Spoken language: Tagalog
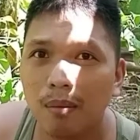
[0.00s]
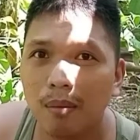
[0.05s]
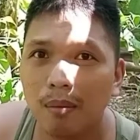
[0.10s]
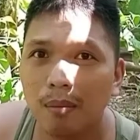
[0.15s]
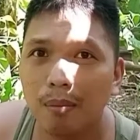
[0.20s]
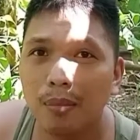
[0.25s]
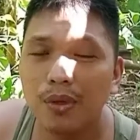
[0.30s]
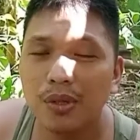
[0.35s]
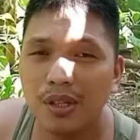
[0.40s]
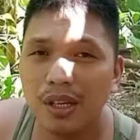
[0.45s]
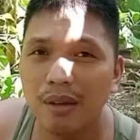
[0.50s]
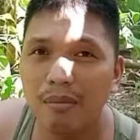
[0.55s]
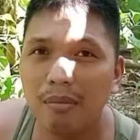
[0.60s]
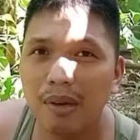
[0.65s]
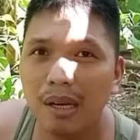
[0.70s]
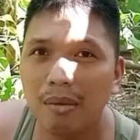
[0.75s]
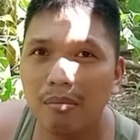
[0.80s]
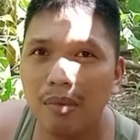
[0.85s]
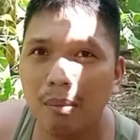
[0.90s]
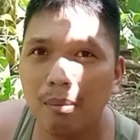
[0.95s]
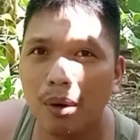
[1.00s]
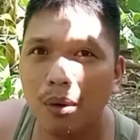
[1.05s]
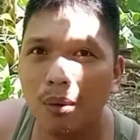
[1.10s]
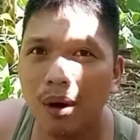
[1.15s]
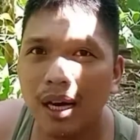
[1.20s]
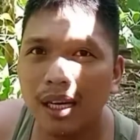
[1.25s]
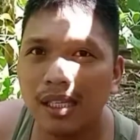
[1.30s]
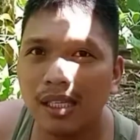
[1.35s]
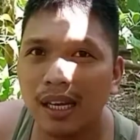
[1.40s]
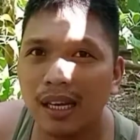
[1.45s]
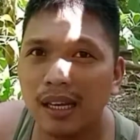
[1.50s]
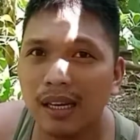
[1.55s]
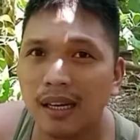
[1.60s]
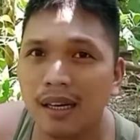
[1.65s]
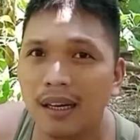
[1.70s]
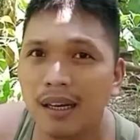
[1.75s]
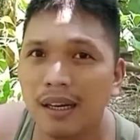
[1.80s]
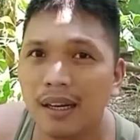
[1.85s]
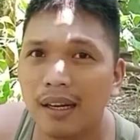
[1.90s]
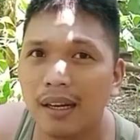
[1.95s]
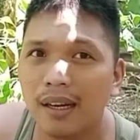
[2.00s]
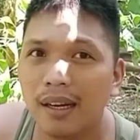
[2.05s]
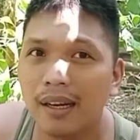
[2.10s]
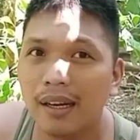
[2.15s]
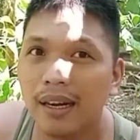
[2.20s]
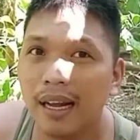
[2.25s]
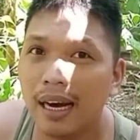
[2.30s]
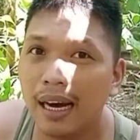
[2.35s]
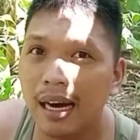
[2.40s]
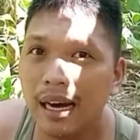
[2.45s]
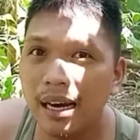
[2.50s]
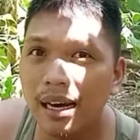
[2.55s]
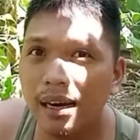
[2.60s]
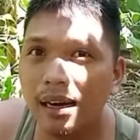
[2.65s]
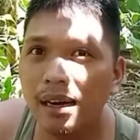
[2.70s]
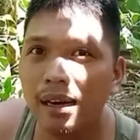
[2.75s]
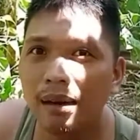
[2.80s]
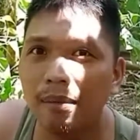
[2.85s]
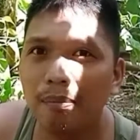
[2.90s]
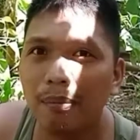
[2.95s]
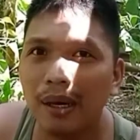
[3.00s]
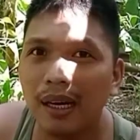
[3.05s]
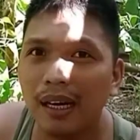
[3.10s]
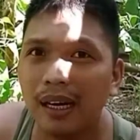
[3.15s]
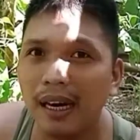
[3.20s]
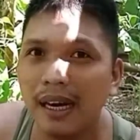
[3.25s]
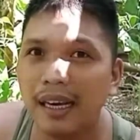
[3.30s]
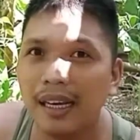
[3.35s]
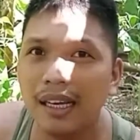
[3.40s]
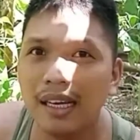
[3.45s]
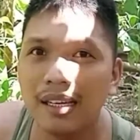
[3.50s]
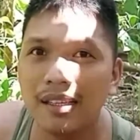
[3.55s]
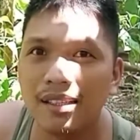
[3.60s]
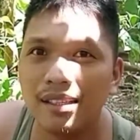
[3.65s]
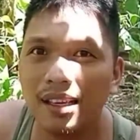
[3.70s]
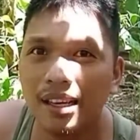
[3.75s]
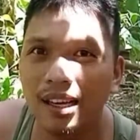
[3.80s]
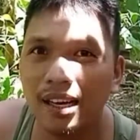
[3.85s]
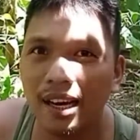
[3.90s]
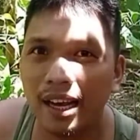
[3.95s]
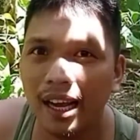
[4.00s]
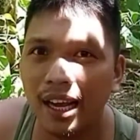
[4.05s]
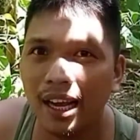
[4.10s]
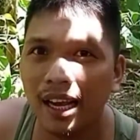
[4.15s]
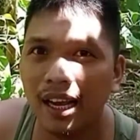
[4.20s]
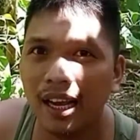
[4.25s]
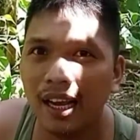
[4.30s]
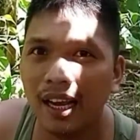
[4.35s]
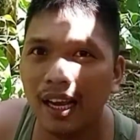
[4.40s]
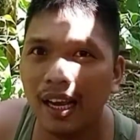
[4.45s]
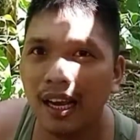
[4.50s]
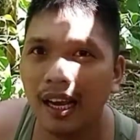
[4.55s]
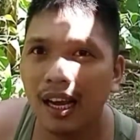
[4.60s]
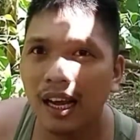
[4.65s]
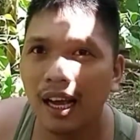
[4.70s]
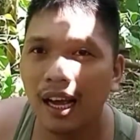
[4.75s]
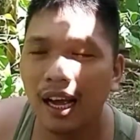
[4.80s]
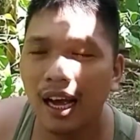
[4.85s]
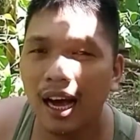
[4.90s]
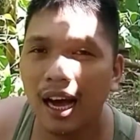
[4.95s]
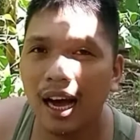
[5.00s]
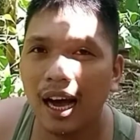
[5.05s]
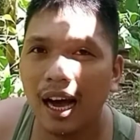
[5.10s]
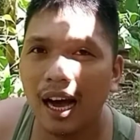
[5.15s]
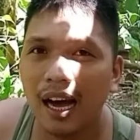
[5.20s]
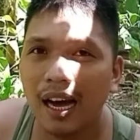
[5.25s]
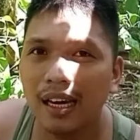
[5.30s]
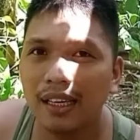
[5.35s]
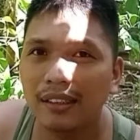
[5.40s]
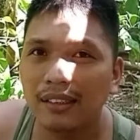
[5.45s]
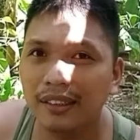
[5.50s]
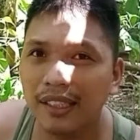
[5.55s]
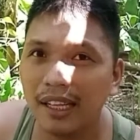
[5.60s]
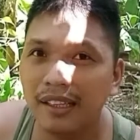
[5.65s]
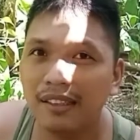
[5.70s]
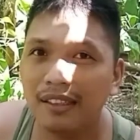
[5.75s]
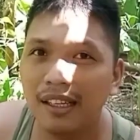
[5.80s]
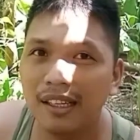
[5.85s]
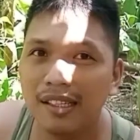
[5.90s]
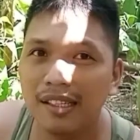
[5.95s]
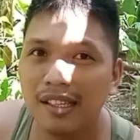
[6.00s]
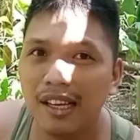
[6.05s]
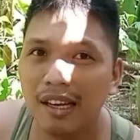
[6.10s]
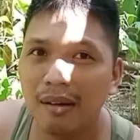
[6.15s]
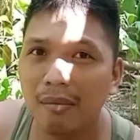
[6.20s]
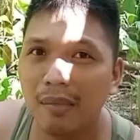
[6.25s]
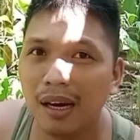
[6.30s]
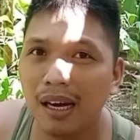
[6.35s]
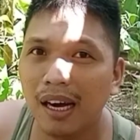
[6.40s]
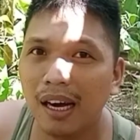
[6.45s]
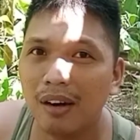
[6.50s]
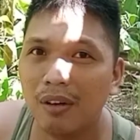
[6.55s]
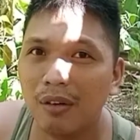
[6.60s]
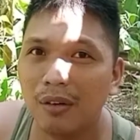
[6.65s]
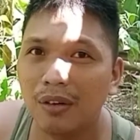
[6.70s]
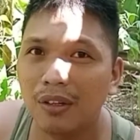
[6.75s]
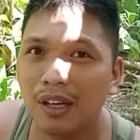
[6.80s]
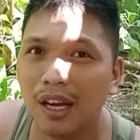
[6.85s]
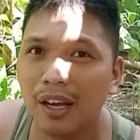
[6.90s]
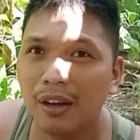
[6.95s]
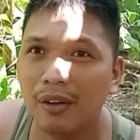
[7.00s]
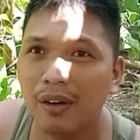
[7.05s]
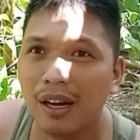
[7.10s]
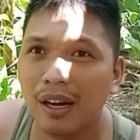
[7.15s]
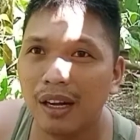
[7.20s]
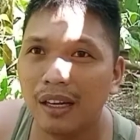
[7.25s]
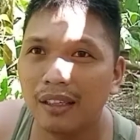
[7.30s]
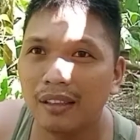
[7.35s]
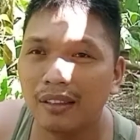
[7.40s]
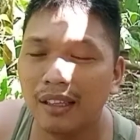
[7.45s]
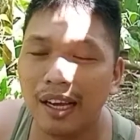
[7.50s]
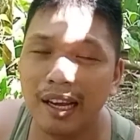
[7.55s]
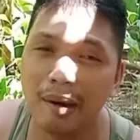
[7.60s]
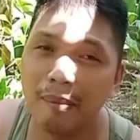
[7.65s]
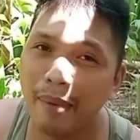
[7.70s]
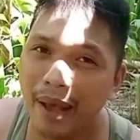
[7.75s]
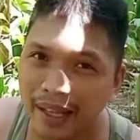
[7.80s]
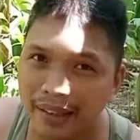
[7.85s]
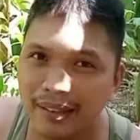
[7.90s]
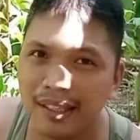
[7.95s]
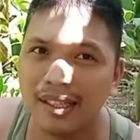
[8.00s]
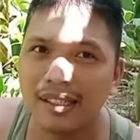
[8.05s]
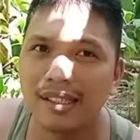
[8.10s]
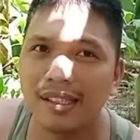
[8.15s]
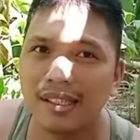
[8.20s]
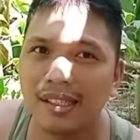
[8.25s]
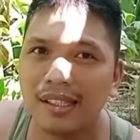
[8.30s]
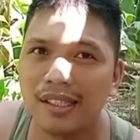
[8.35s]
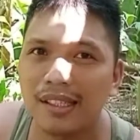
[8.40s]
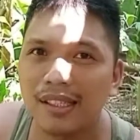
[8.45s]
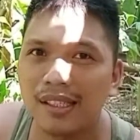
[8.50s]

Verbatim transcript: posibleng mabawasan ng pagkain ng sili ang tendency magkaroon kayo ng diabetes.